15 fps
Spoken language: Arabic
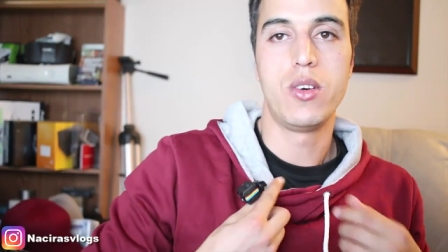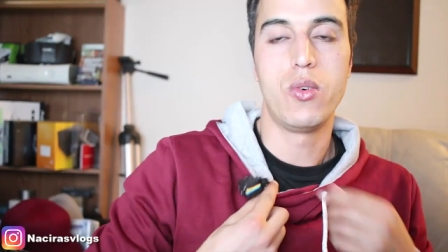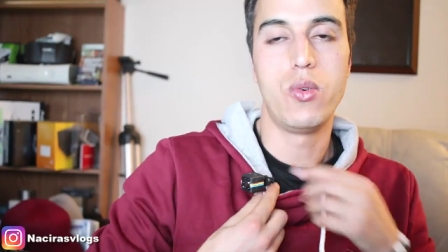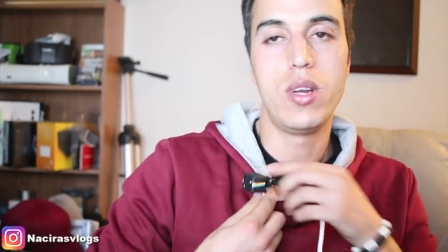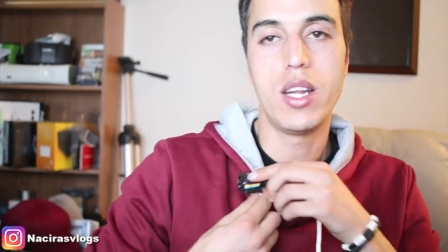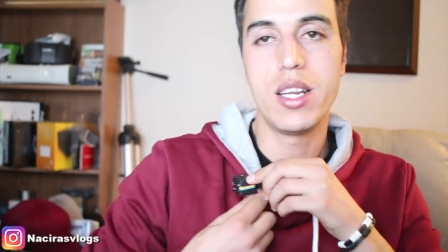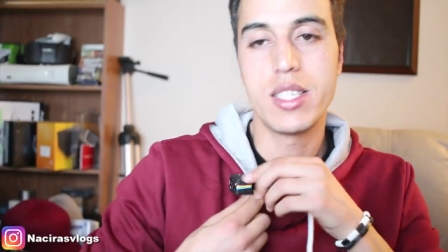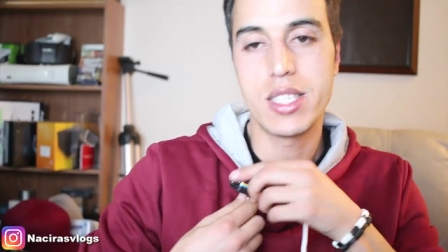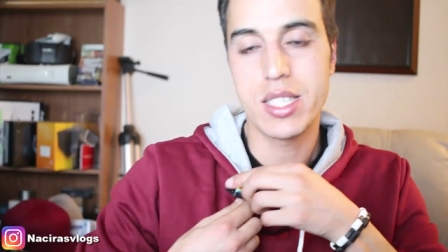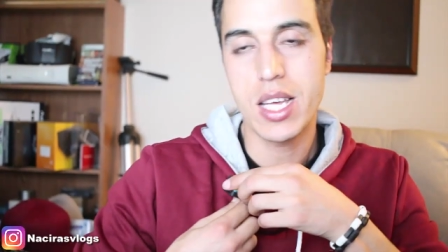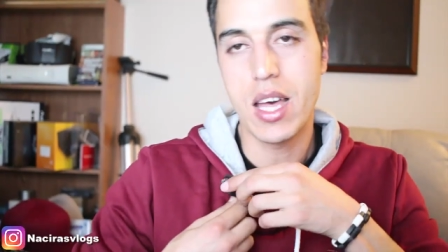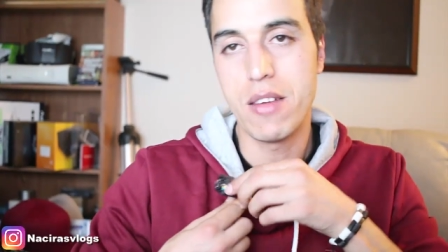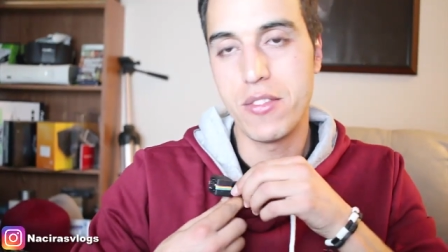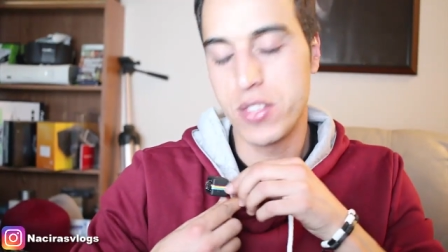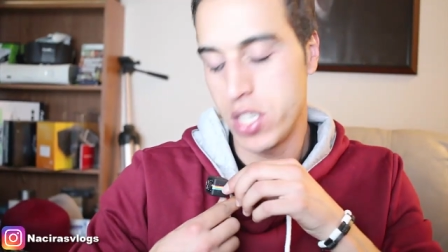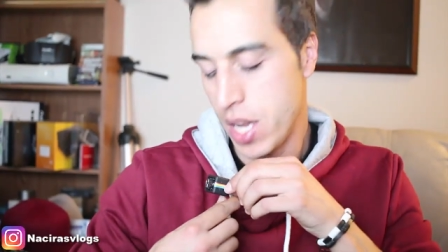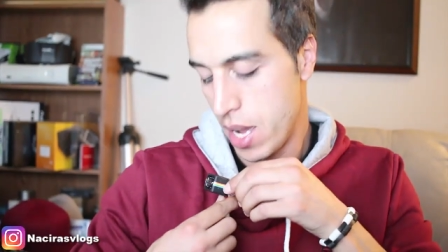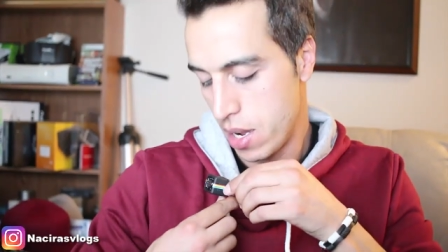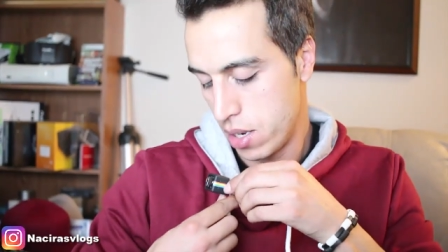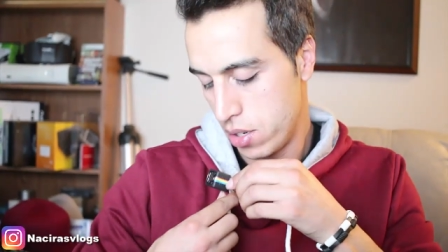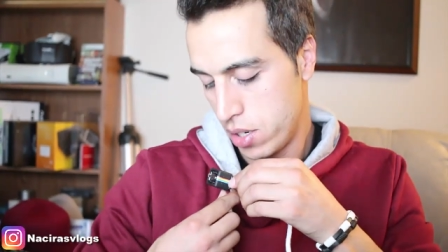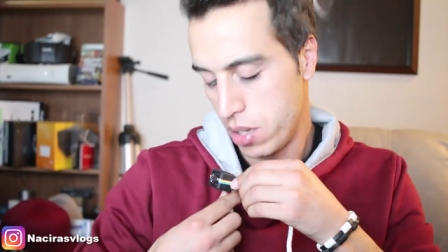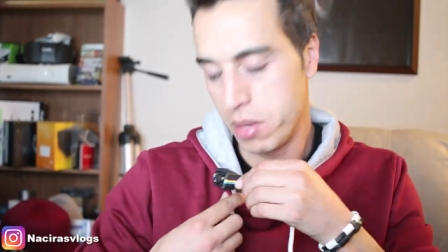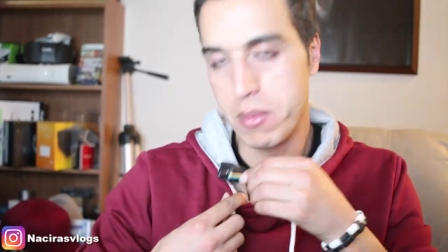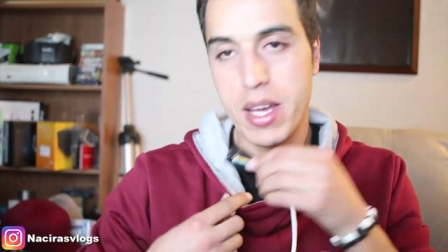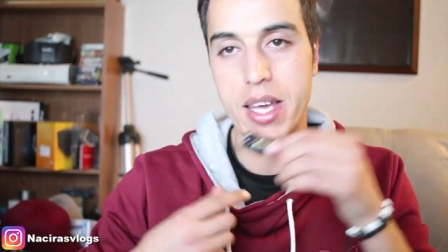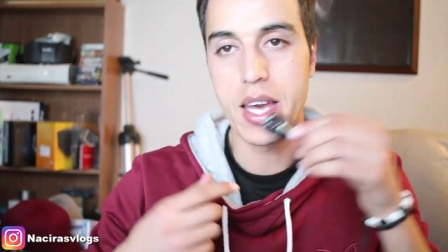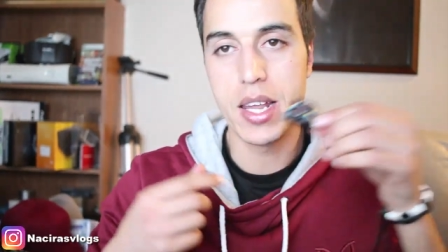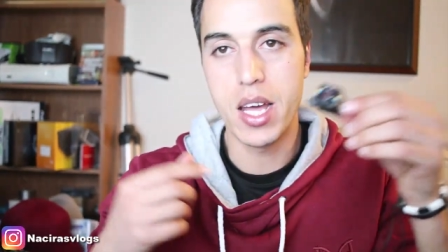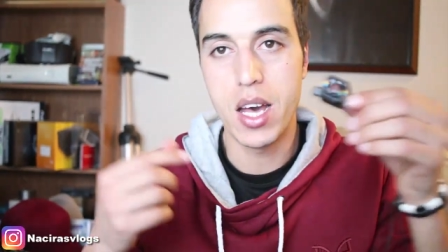ولا نلصقها في شي شي
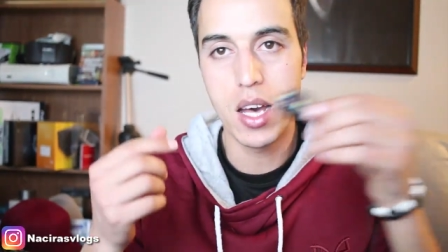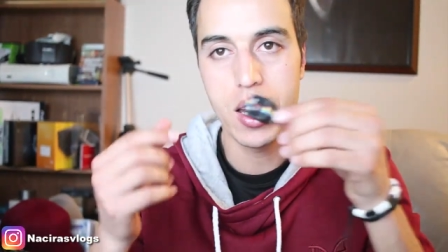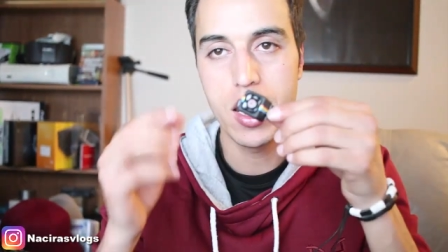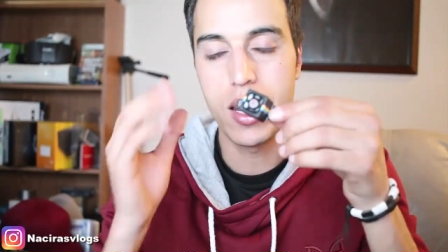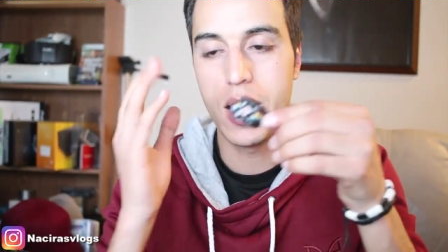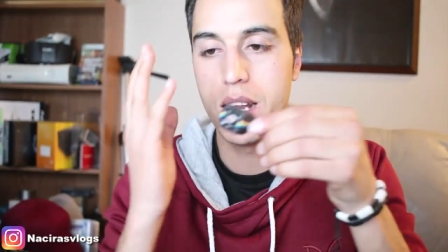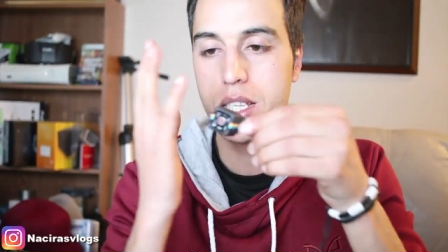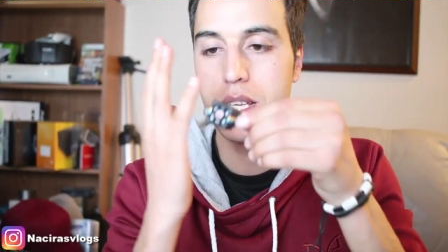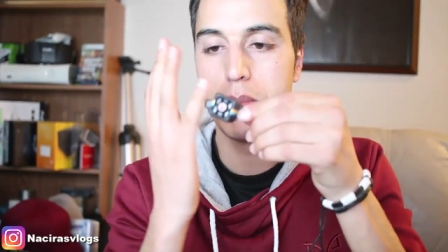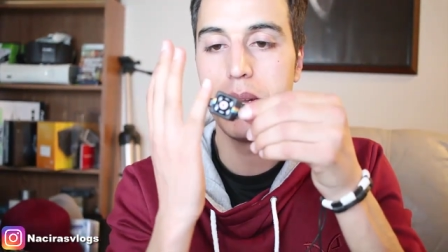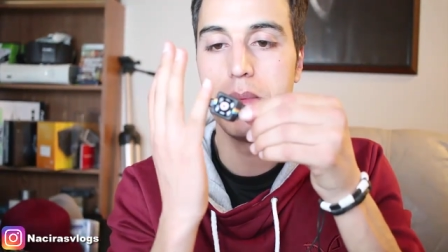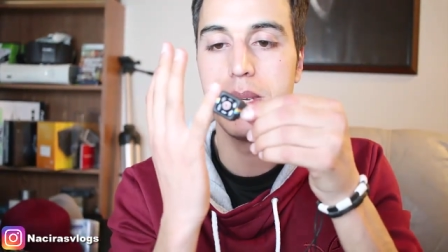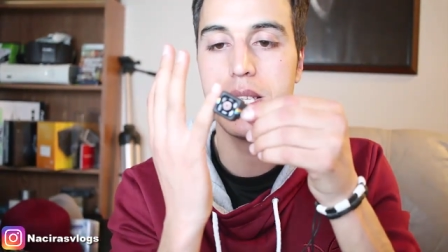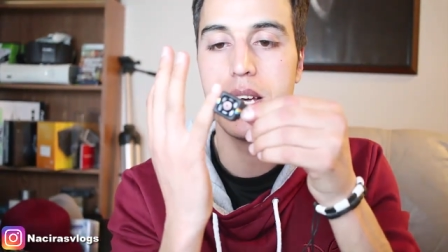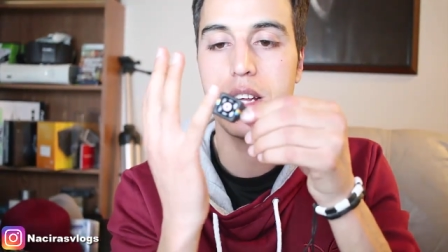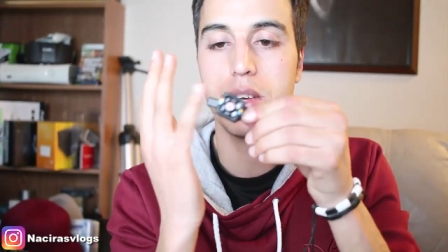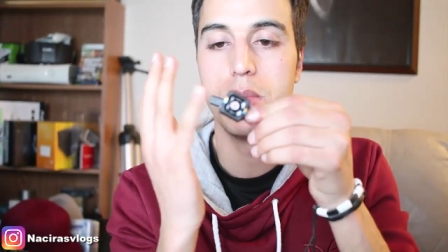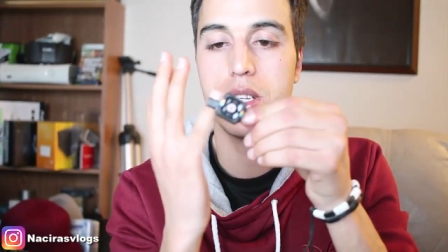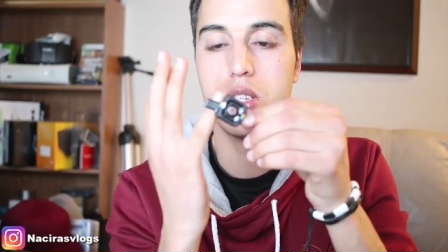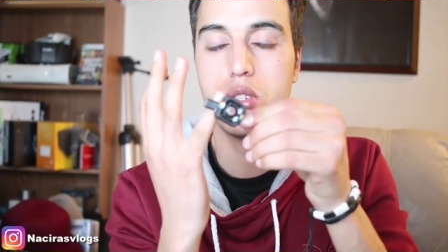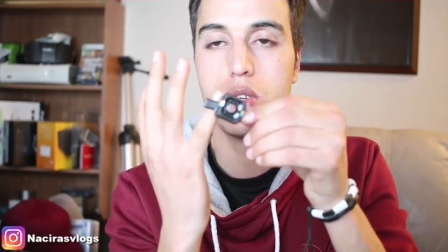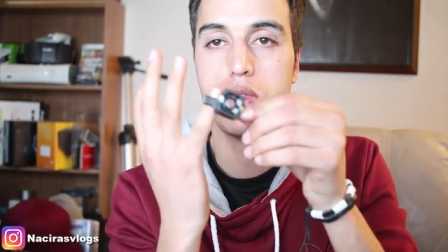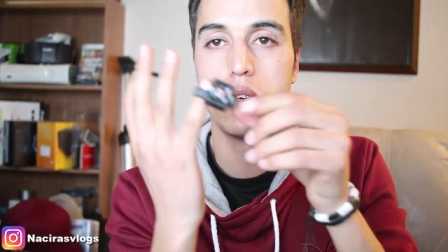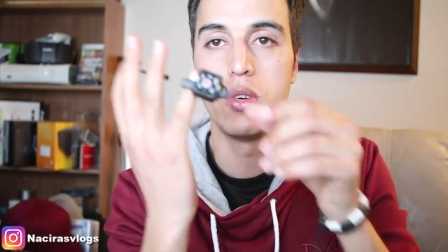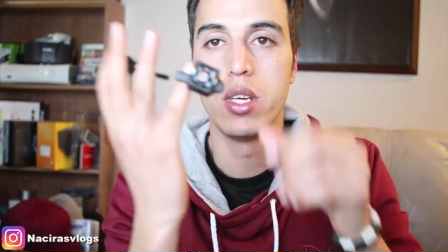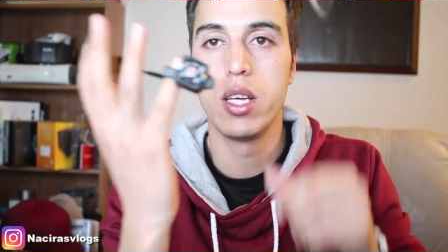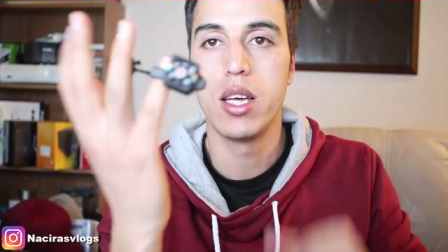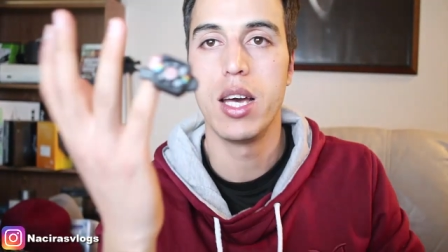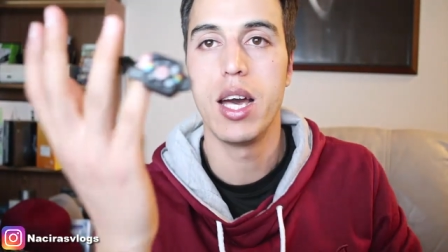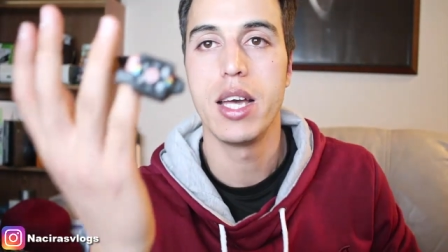مكان اخر على سبيل المثال كما تشوفوا
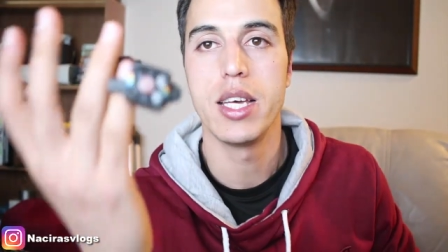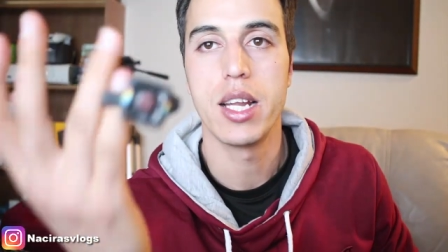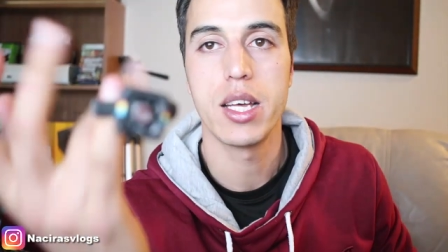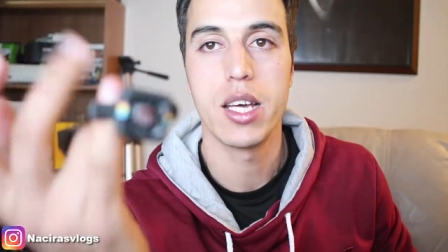ها هي